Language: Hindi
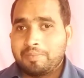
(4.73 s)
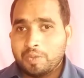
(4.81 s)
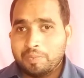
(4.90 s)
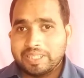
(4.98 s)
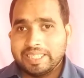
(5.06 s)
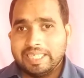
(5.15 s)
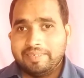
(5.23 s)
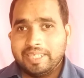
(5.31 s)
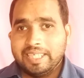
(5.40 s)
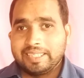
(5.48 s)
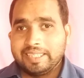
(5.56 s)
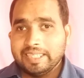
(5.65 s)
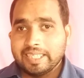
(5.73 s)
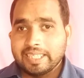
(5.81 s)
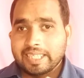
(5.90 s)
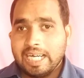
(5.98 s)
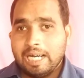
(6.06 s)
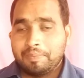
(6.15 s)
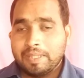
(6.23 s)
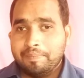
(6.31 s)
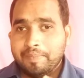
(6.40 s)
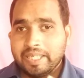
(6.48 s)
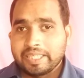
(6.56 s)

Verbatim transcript: आपको बताने वाले हैं कि अगर आपका